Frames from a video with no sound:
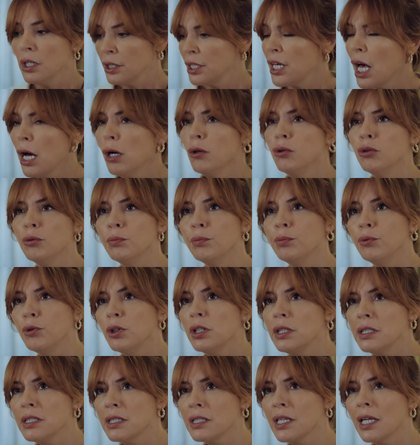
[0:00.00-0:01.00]
Yahu bu
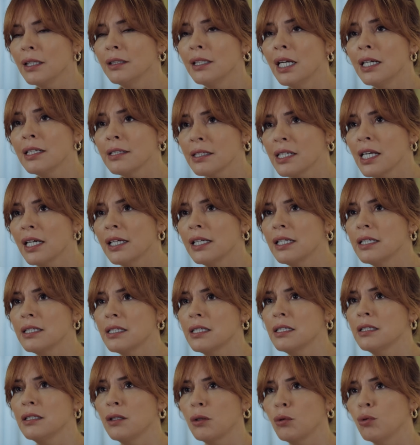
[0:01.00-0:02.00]
insanlar
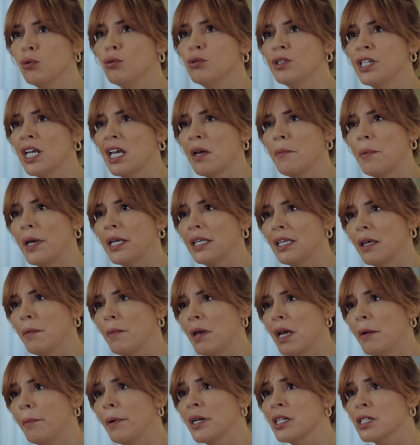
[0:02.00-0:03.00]
sayesinde Gülce yemek
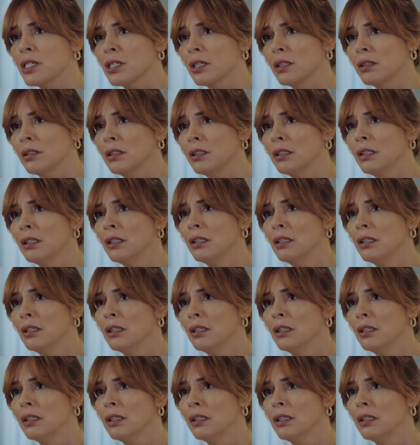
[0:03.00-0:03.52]
yemeye başladı.